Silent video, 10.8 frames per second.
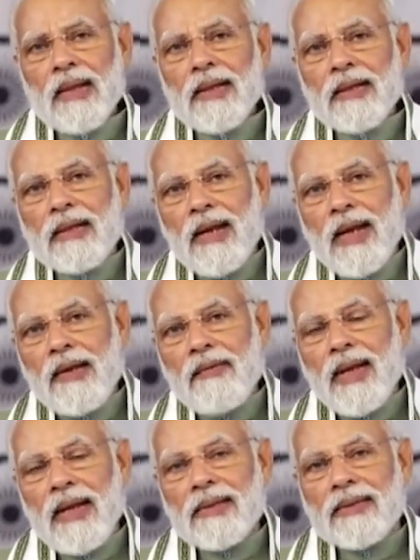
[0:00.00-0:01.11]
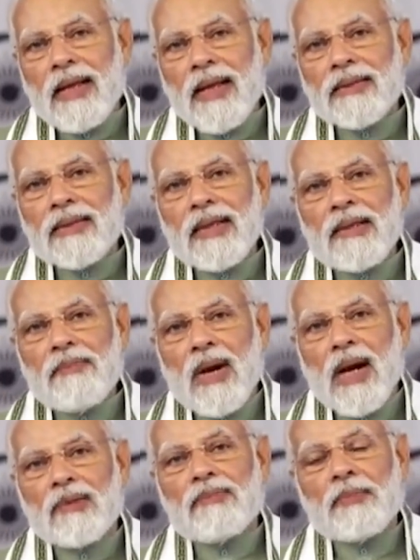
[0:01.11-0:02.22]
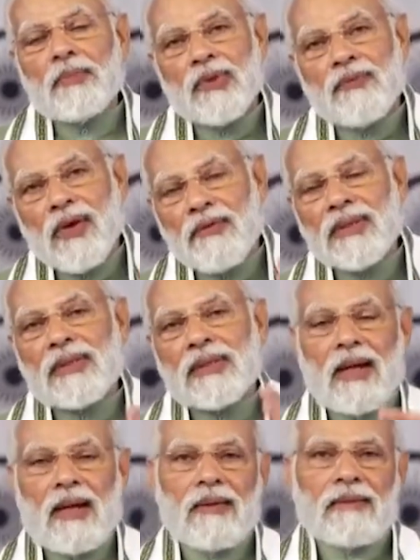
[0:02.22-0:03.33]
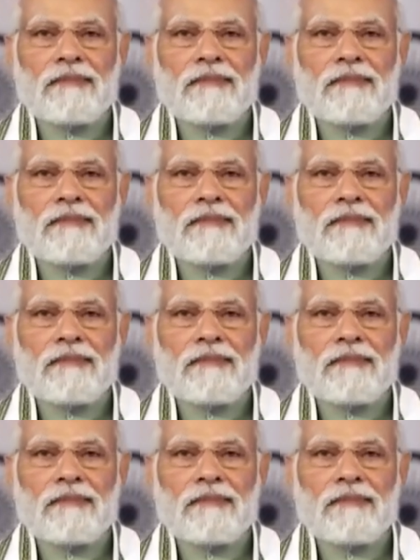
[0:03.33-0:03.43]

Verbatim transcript: कि रेलवे जैसी महत्वपूर्ण व्यवस्था